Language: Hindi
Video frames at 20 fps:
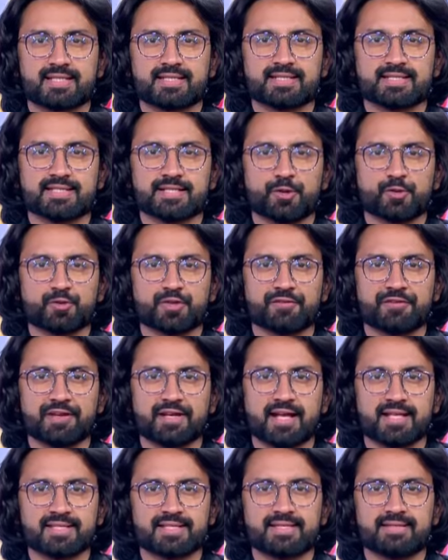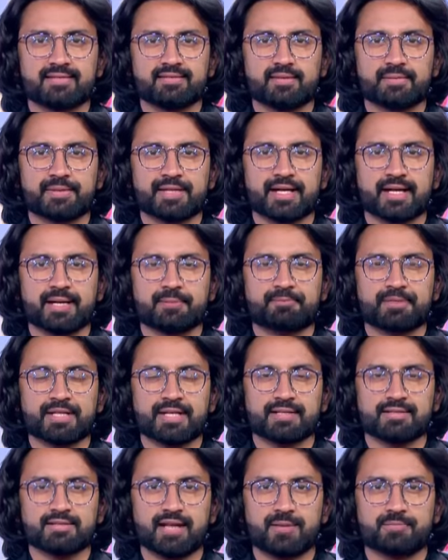जिलों के विकास के लिए बनाया
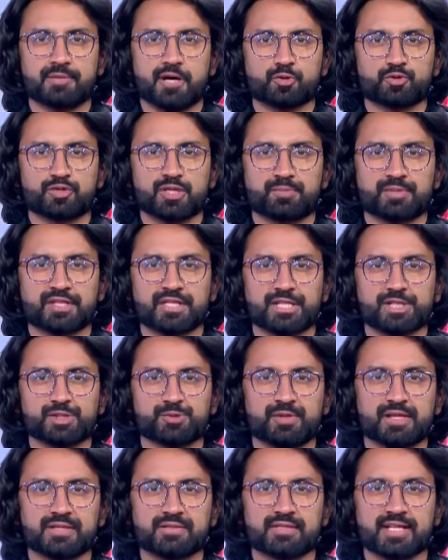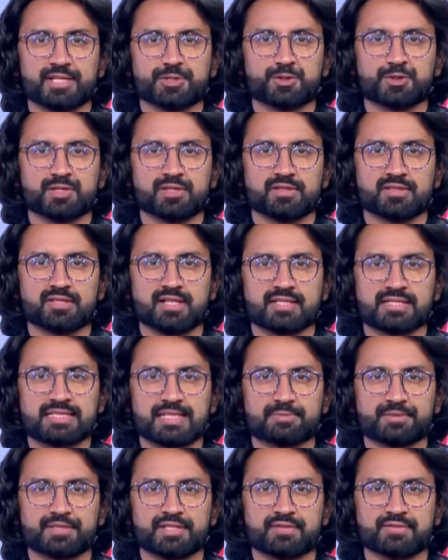प्लान अब उत्तर प्रदेश में नेशनल
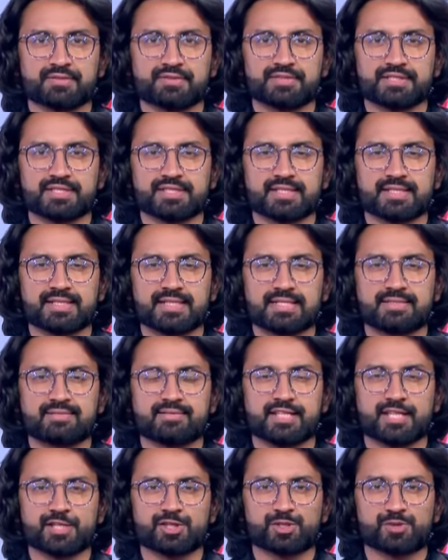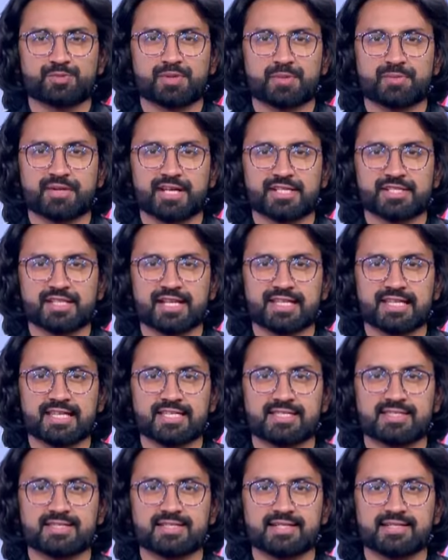कैपिटल रीजन के तर्ज पर बनाए जाएंगे
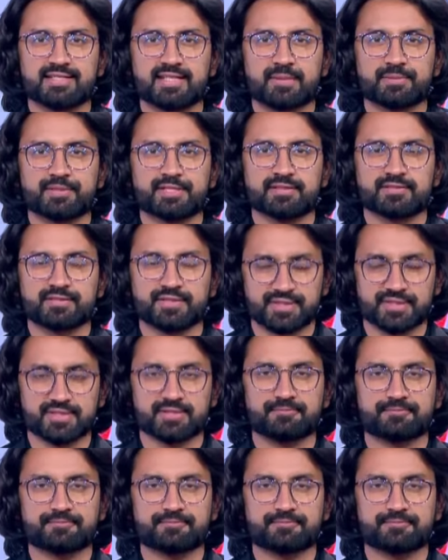स्टेट कैपिटल रीजन